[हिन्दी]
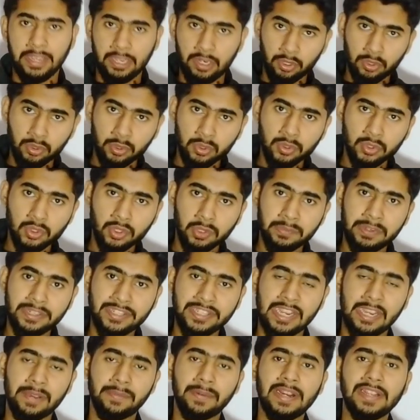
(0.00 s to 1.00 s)
हेलो दोस्तों मैं
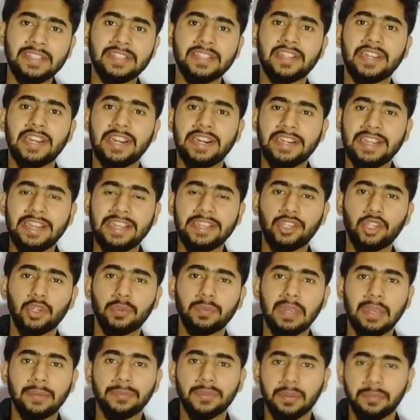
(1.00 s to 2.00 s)
शहबाज ग्रेट
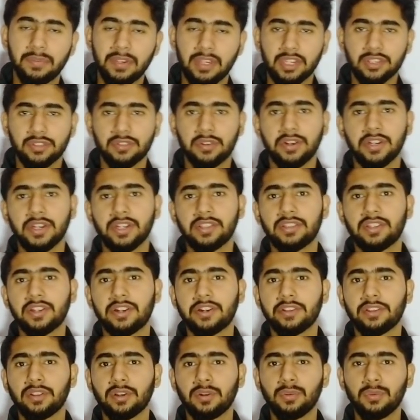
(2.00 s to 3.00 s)
आईक्यू में आप सभी का स्वागत
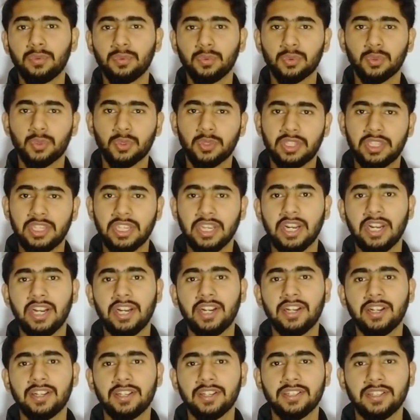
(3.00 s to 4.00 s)
करता हूं तो क्या
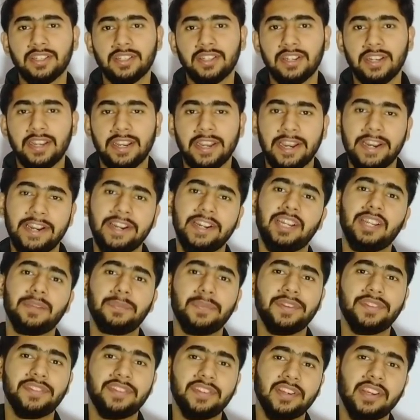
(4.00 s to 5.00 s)
एन टी
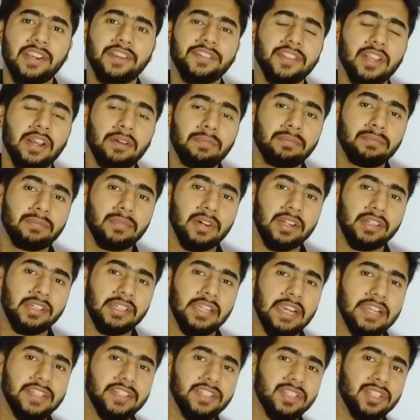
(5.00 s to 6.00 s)
पी सी का एग्ज़ाम
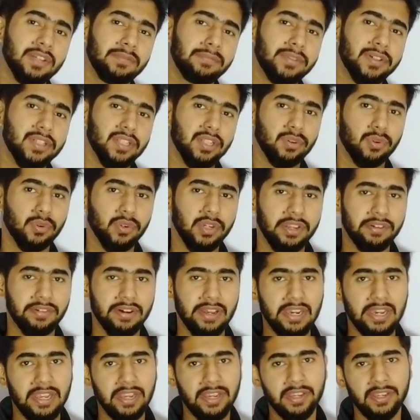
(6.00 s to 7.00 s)
28 दिसंबर से होने
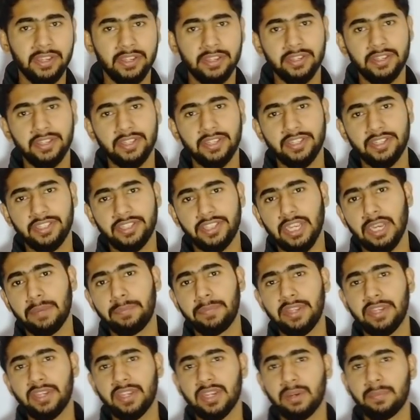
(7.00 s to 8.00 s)
वाला है या
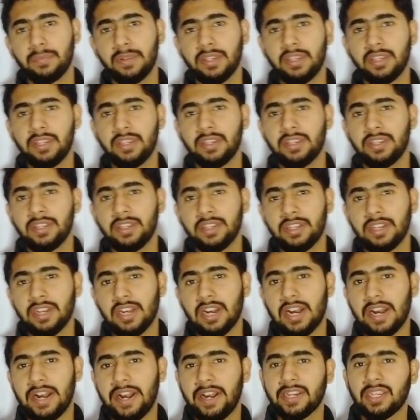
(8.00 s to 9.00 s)
फिर कभी
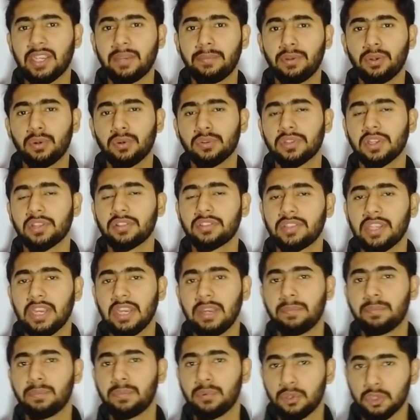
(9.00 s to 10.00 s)
आगे भी हो
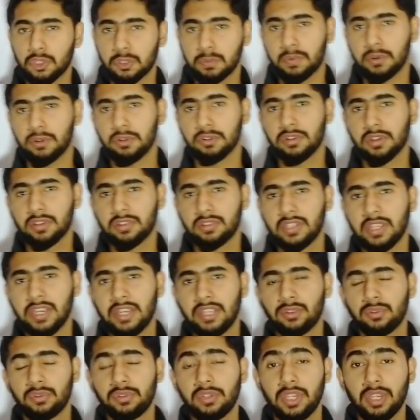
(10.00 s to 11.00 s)
सकता है पोस्टपोन हो सकता
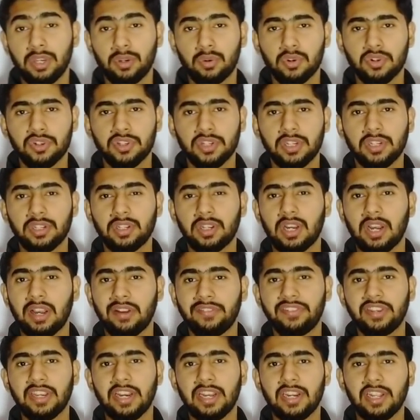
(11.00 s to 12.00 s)
है तो ये क्वेश्चन
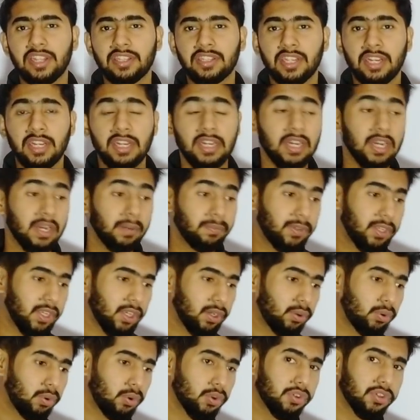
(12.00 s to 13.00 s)
काफ़ी आ रहा था अब
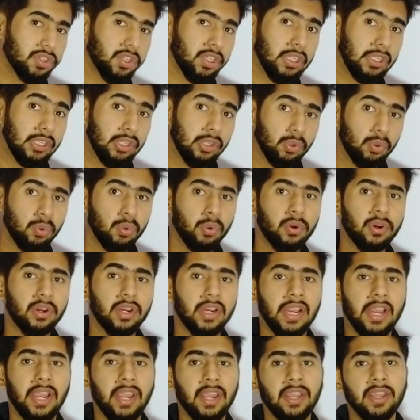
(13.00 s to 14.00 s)
ये क्वेश्चन क्यों
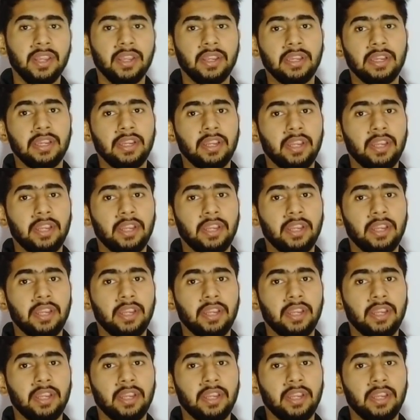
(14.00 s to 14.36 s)
उठ रहा है